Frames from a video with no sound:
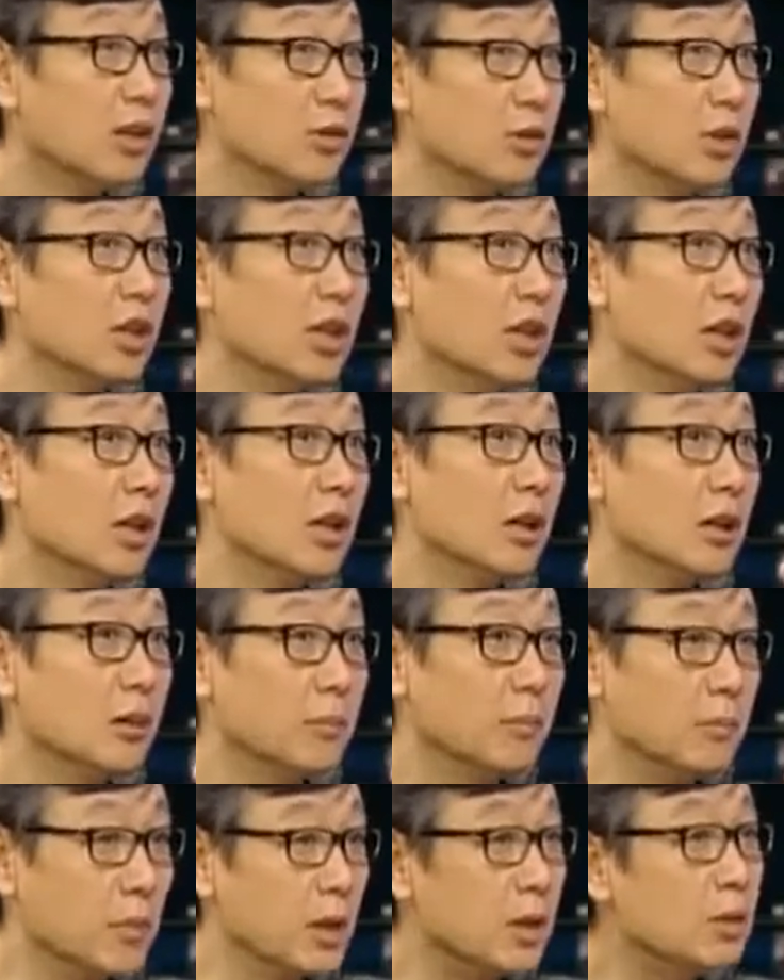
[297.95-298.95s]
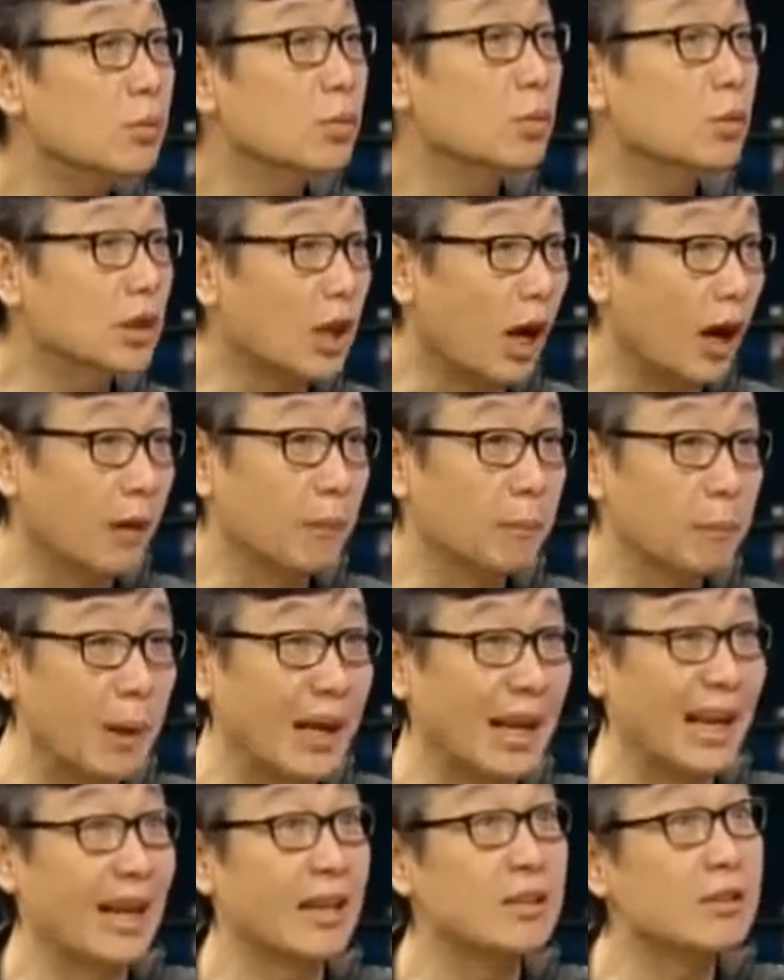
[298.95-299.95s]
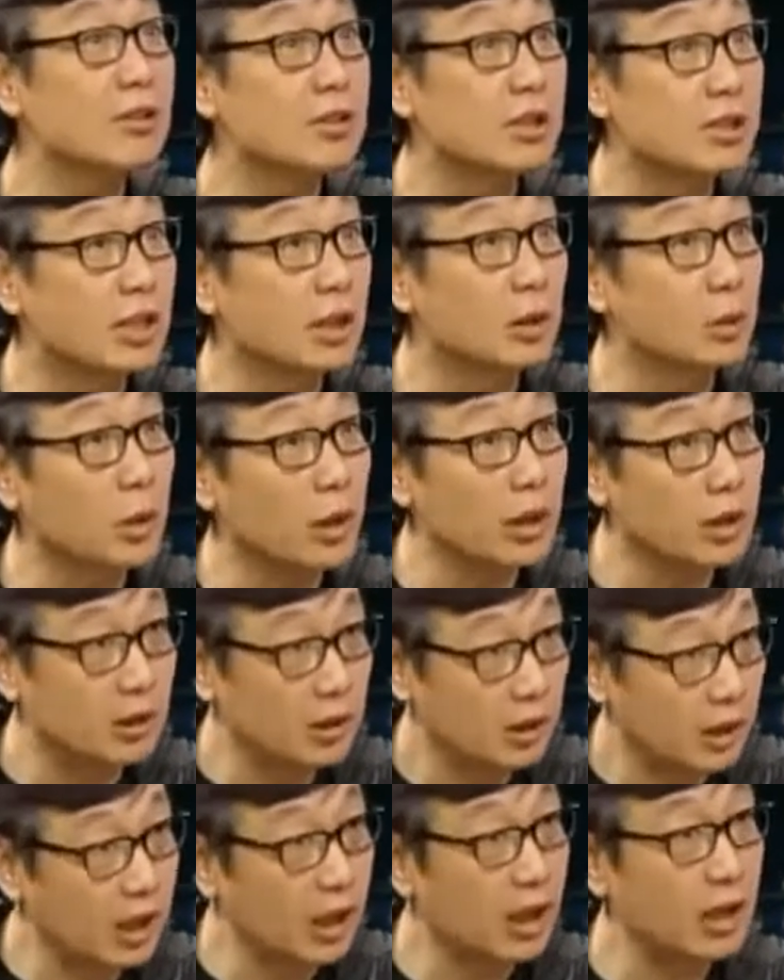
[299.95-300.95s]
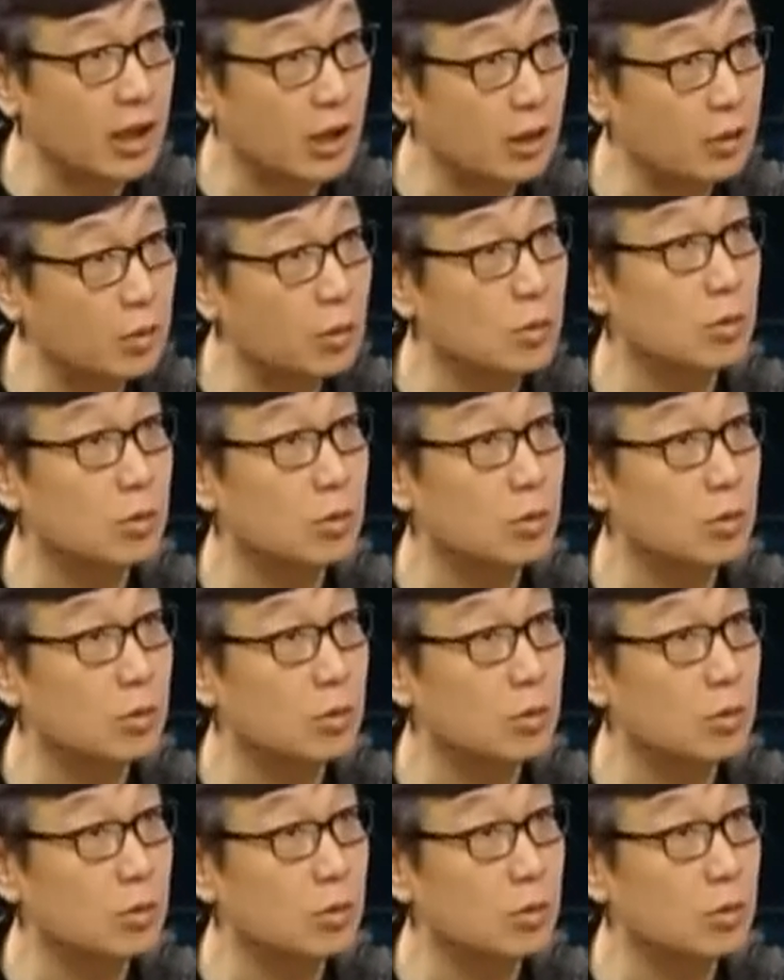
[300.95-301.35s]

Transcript: 所以民主党本来就是针对黑人、